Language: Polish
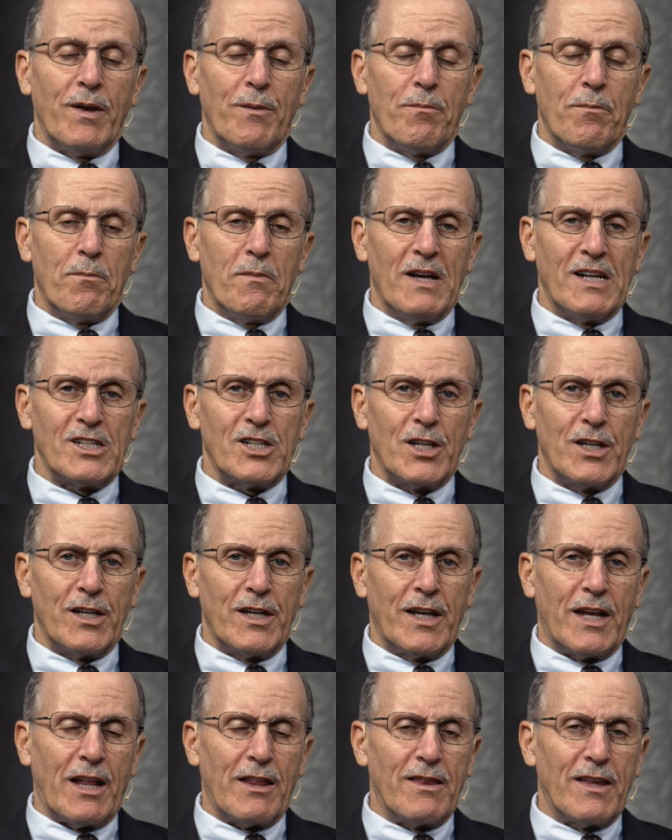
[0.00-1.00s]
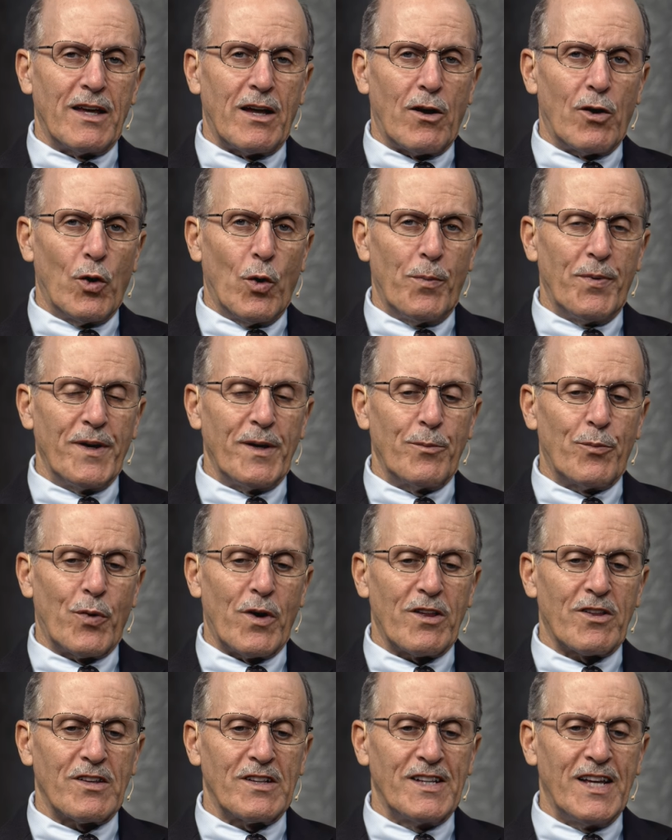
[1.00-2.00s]
Wydaje mi się, że w jednej
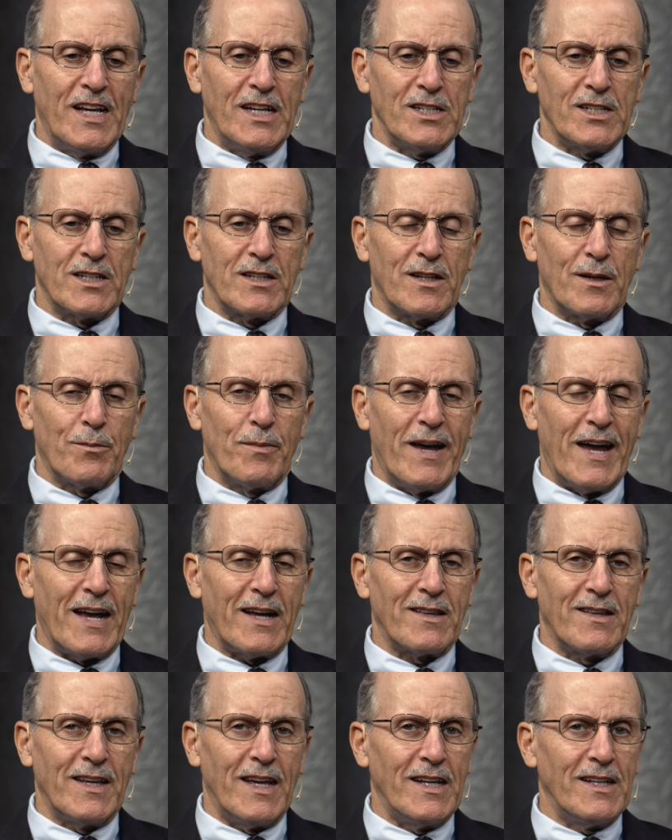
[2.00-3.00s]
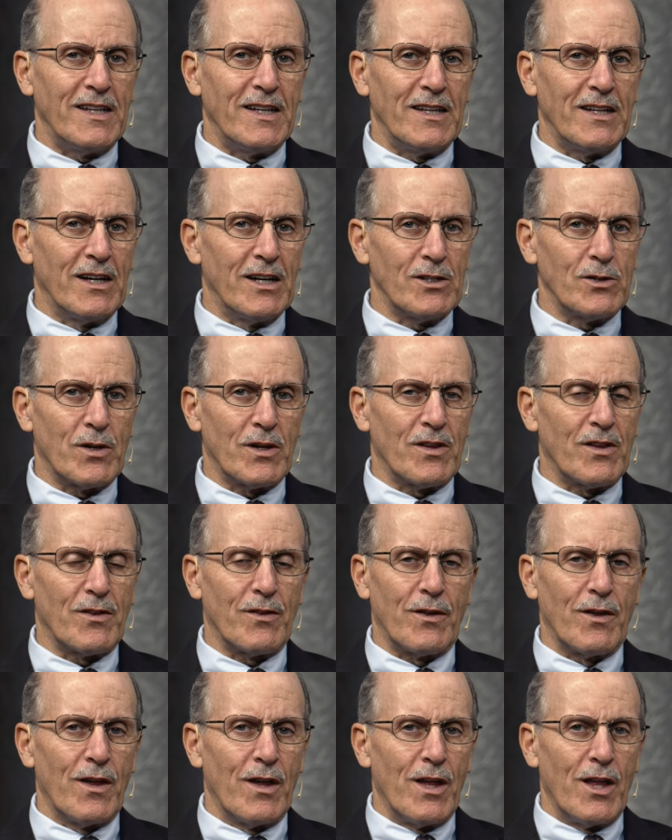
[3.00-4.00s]
z prezentacji wspominaliśmy,
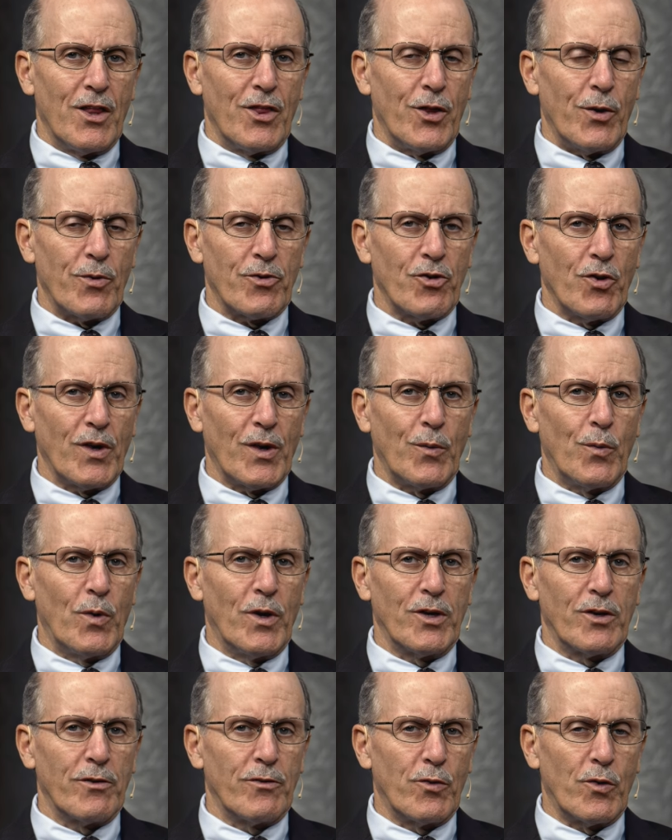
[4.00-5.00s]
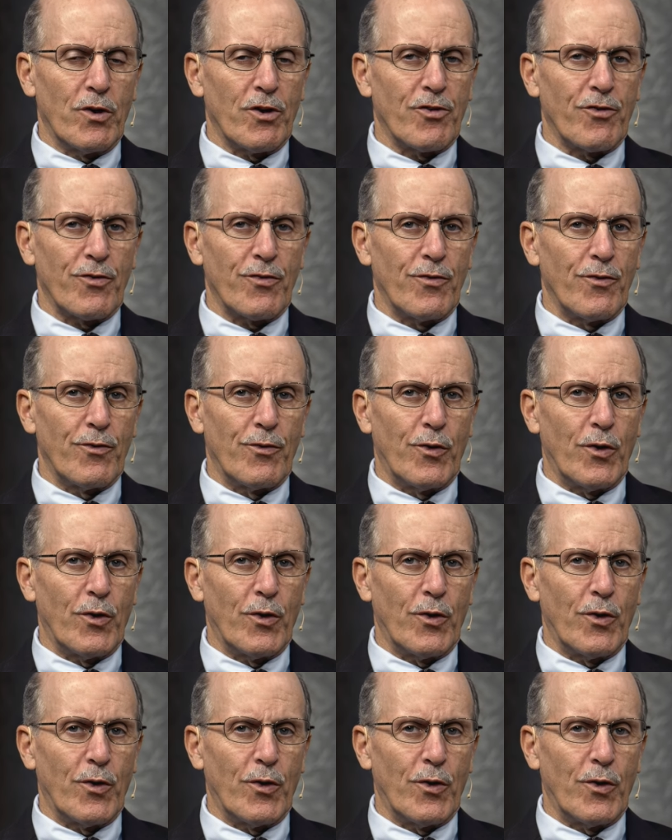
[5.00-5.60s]
iż w XIX wieku na